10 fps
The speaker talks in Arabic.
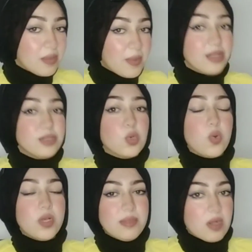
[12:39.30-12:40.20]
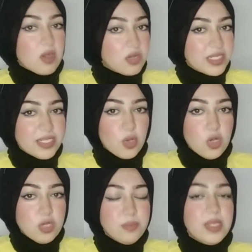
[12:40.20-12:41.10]
طبعا كل مقاليد
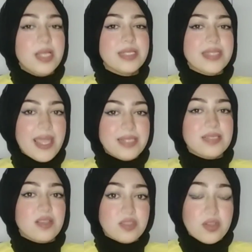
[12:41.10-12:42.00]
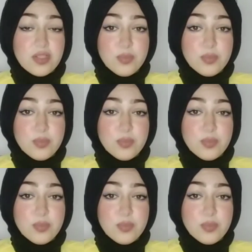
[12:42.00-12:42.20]
الحكم تحت سيطرة